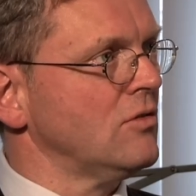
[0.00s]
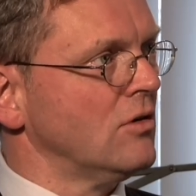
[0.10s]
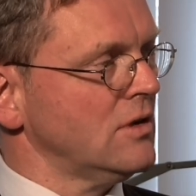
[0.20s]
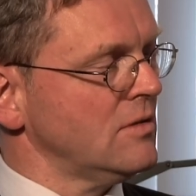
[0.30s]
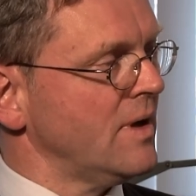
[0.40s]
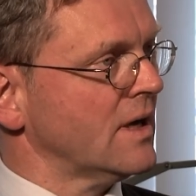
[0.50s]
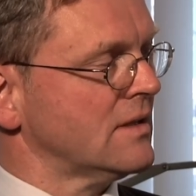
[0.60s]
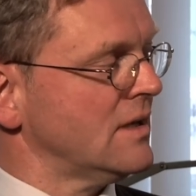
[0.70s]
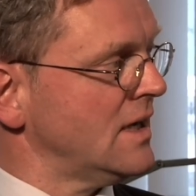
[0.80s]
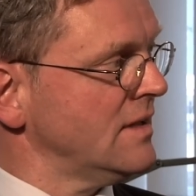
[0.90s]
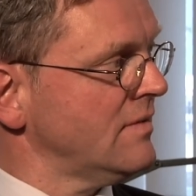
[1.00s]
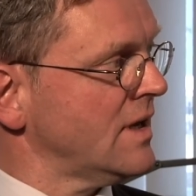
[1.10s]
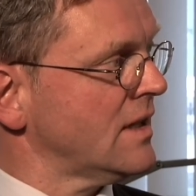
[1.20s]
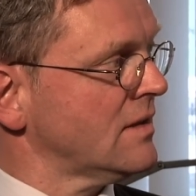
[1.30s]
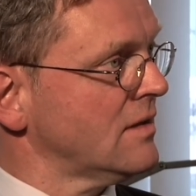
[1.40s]
deutlich mehr getan
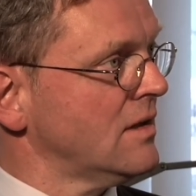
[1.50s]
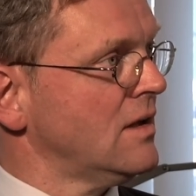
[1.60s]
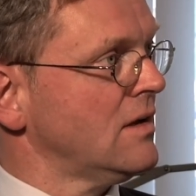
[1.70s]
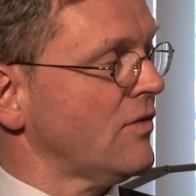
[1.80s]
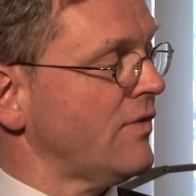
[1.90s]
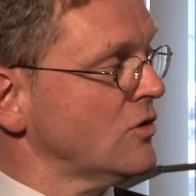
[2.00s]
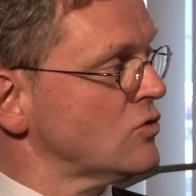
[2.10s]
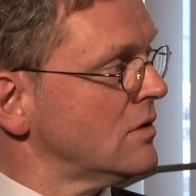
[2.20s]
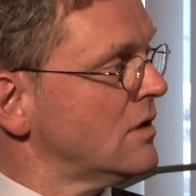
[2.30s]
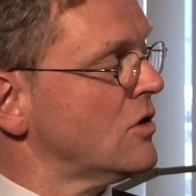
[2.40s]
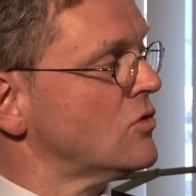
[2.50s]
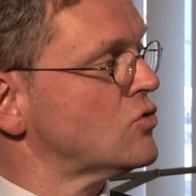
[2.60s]
werden. Das fängt schon in den